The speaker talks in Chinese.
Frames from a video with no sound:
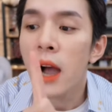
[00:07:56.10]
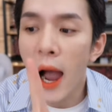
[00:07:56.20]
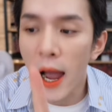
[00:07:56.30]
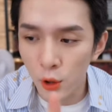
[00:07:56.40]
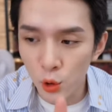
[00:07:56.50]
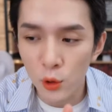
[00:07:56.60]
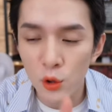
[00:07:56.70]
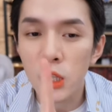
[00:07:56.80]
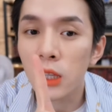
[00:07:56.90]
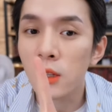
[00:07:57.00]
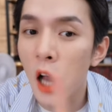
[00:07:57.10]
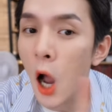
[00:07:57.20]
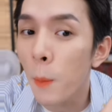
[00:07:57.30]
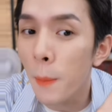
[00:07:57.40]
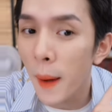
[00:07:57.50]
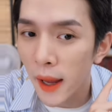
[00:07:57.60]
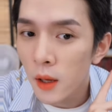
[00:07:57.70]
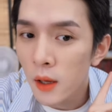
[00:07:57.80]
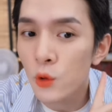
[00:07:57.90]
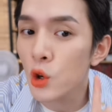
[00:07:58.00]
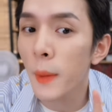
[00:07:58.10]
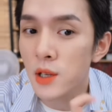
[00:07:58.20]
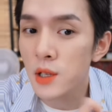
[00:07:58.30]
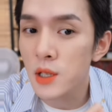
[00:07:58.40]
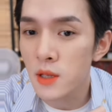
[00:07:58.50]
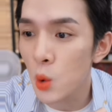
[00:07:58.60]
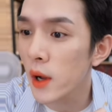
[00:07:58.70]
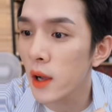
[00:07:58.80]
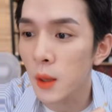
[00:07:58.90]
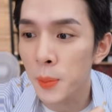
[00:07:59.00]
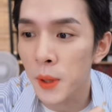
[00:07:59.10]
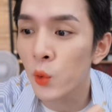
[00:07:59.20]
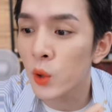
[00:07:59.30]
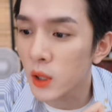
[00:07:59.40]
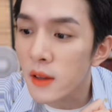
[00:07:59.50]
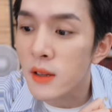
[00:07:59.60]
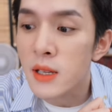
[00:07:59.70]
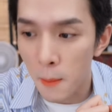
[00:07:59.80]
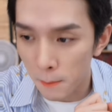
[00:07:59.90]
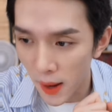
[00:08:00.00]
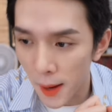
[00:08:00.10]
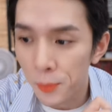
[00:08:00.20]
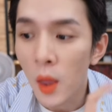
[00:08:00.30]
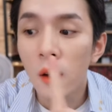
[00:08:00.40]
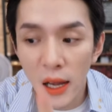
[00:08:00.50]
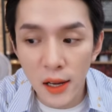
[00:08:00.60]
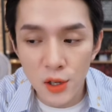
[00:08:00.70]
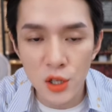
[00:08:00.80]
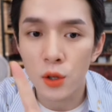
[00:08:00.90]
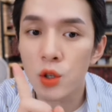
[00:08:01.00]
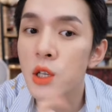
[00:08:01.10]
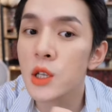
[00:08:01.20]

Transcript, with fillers: 还有一种人就是你超白，你就买这几颜色，会让你的皮肤更显白。但是这